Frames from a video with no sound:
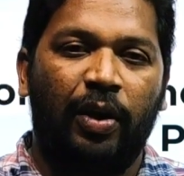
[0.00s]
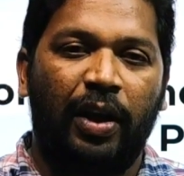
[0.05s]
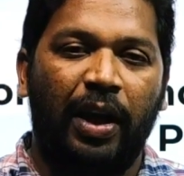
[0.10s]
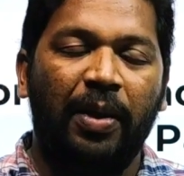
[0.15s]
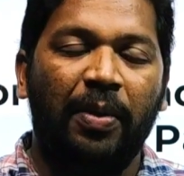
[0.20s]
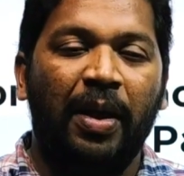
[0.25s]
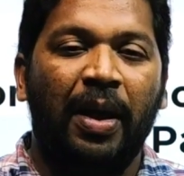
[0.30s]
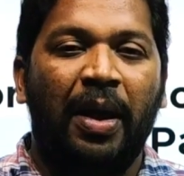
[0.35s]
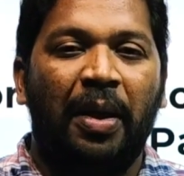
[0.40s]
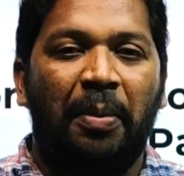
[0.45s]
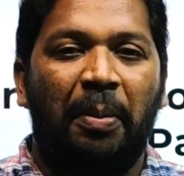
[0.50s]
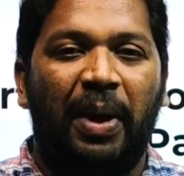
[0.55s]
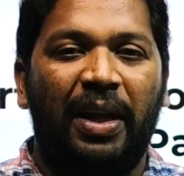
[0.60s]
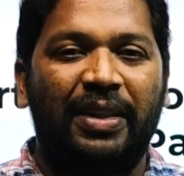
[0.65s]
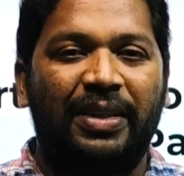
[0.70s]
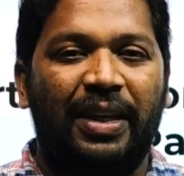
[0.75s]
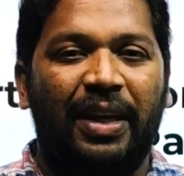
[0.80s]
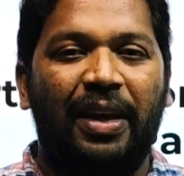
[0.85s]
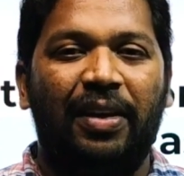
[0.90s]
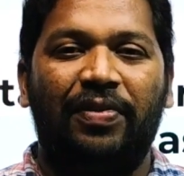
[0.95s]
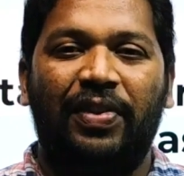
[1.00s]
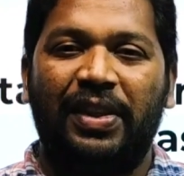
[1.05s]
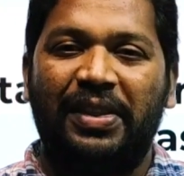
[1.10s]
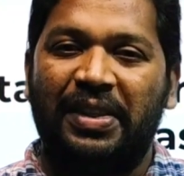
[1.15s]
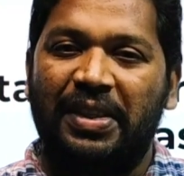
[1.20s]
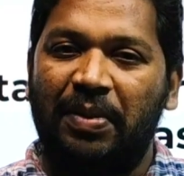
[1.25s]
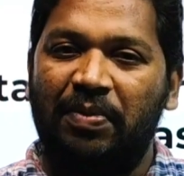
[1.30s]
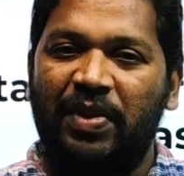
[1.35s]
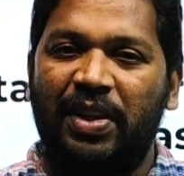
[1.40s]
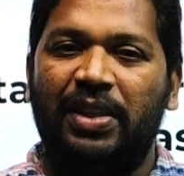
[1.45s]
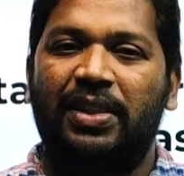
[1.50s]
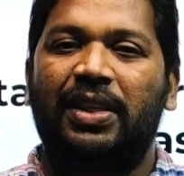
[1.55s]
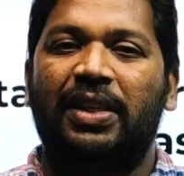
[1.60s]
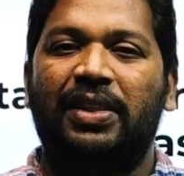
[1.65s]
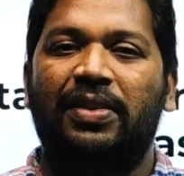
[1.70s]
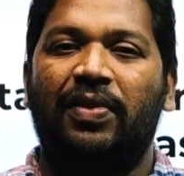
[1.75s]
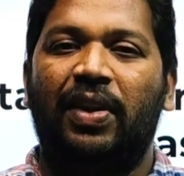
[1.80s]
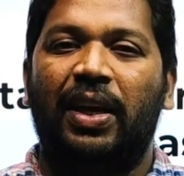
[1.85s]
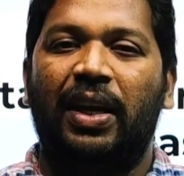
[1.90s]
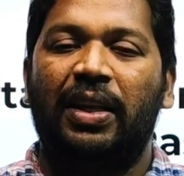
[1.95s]
ఓకే మన ఛానల్ ఫస్ట్ టైం విజిట్
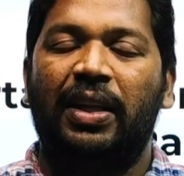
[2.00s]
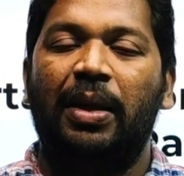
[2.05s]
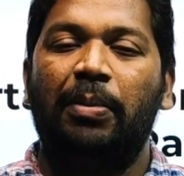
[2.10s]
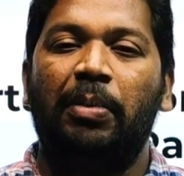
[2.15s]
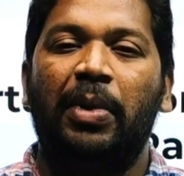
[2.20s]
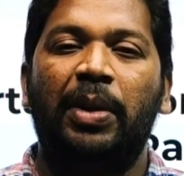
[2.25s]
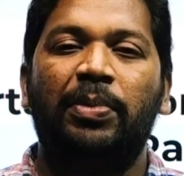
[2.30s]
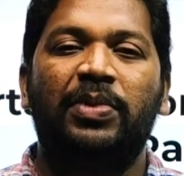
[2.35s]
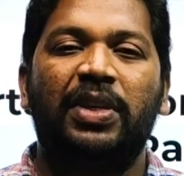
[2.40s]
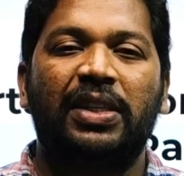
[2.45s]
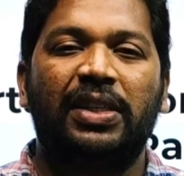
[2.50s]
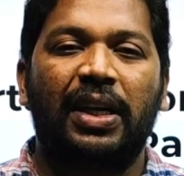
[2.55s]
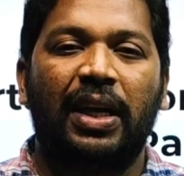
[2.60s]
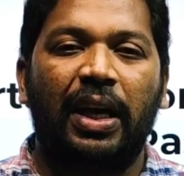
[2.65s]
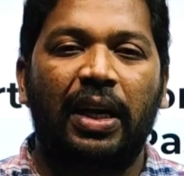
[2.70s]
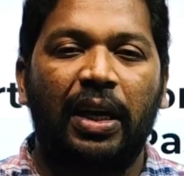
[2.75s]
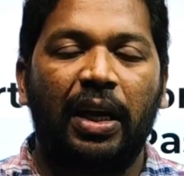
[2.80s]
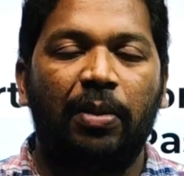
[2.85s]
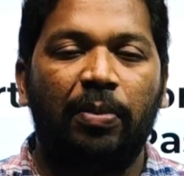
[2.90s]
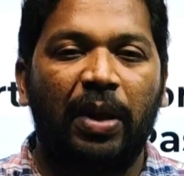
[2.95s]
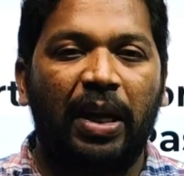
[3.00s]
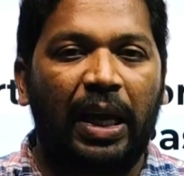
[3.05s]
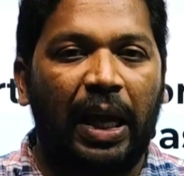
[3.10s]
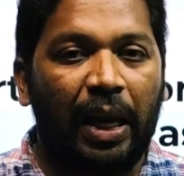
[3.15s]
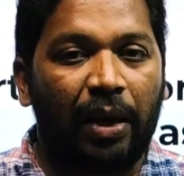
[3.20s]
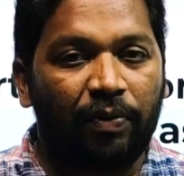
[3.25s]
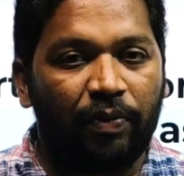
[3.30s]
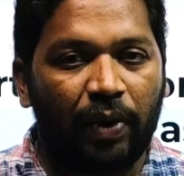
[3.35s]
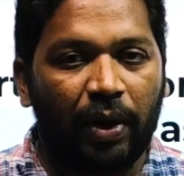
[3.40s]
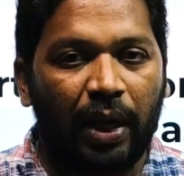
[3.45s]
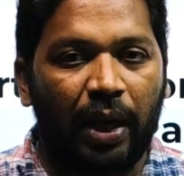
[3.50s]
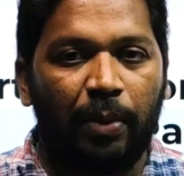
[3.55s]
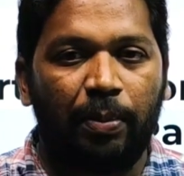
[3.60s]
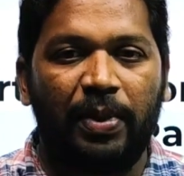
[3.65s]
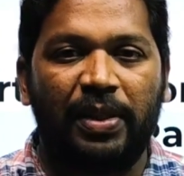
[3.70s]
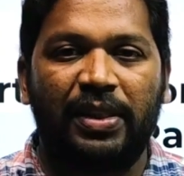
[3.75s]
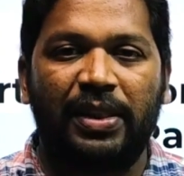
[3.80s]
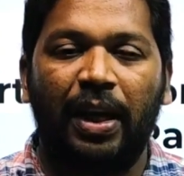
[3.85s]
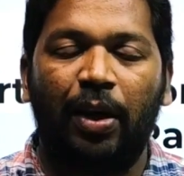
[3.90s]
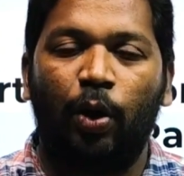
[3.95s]
చేసిన వాళ్ళైతే మేము చేసే కంటెంట్ మీకు హెల్ప్ఫుల్ గా
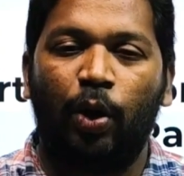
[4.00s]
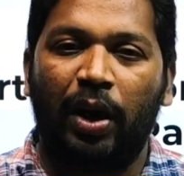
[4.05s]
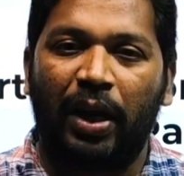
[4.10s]
అనిపిస్తే